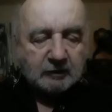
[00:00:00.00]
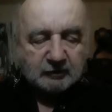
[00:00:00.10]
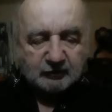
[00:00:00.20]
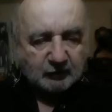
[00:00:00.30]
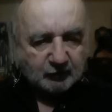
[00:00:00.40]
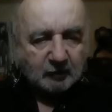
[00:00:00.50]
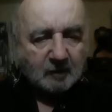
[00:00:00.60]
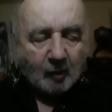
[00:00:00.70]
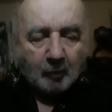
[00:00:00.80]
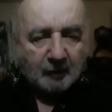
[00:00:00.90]
Jésus est
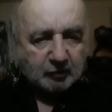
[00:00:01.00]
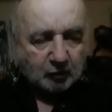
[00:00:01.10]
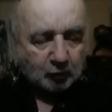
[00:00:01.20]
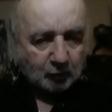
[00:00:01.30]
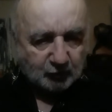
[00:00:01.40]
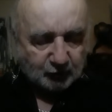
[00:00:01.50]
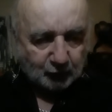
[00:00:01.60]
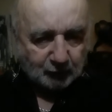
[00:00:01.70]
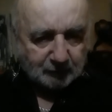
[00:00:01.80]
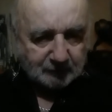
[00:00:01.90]
mort pendant trois jours.